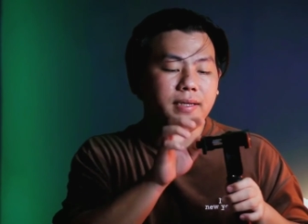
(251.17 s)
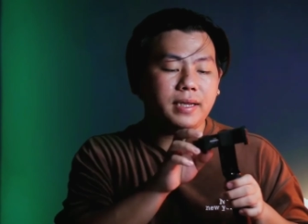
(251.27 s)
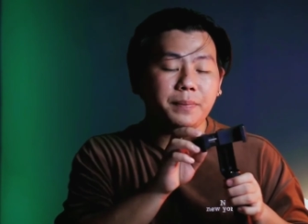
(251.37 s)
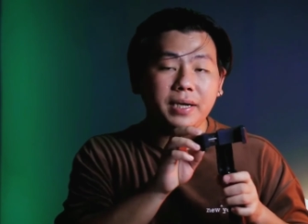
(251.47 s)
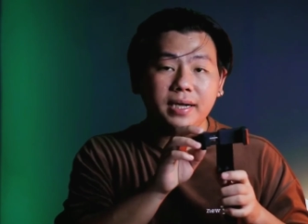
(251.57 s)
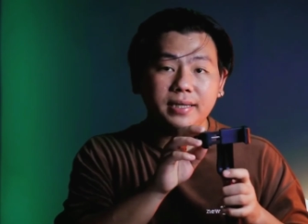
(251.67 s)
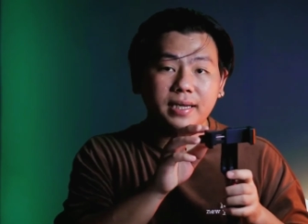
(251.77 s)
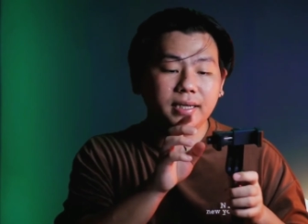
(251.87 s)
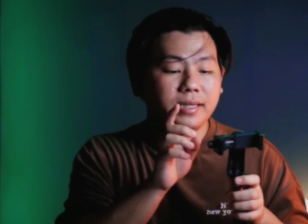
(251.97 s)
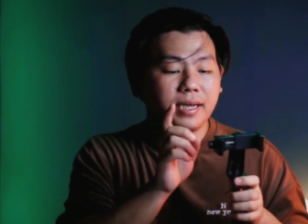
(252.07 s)

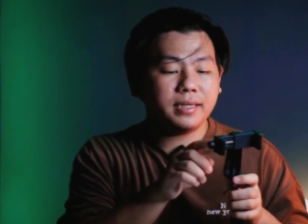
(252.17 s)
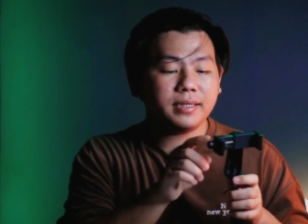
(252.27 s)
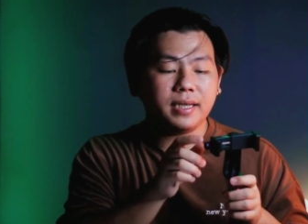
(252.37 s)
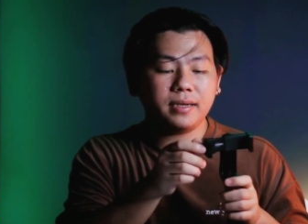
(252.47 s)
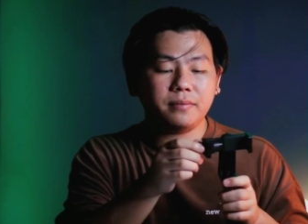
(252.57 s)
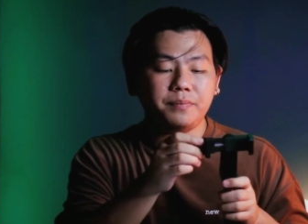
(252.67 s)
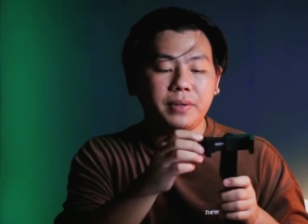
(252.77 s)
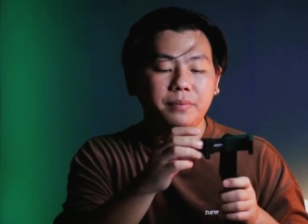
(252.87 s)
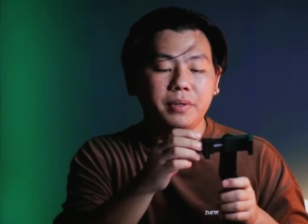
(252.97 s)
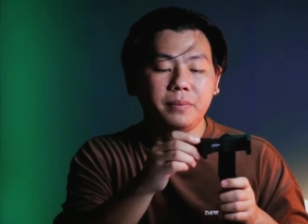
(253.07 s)
napakaganda din guys ng
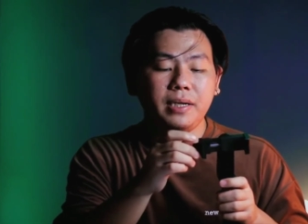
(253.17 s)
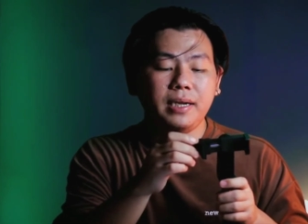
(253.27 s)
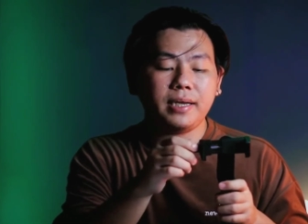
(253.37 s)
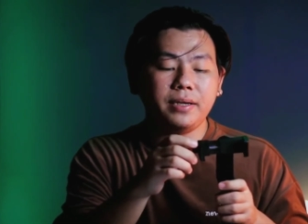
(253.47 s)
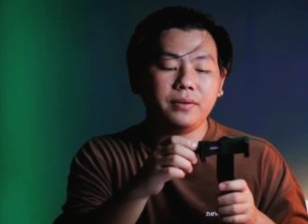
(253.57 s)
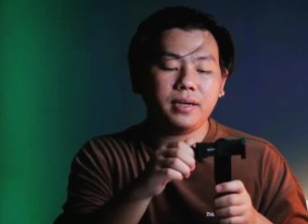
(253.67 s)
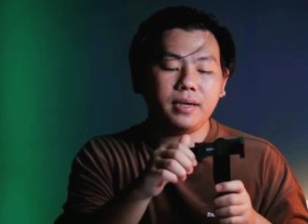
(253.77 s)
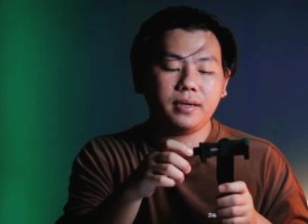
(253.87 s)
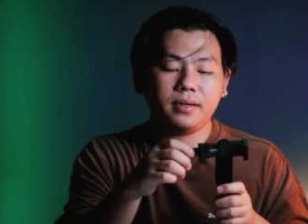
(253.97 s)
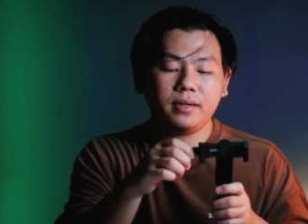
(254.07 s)
pagbibili kayo
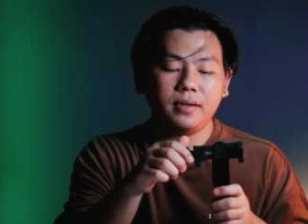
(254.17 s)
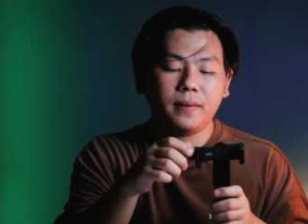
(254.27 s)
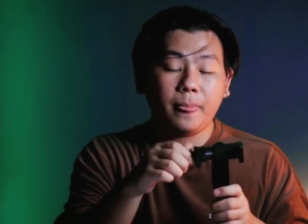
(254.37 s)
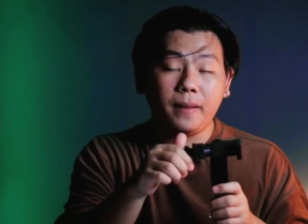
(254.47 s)
ng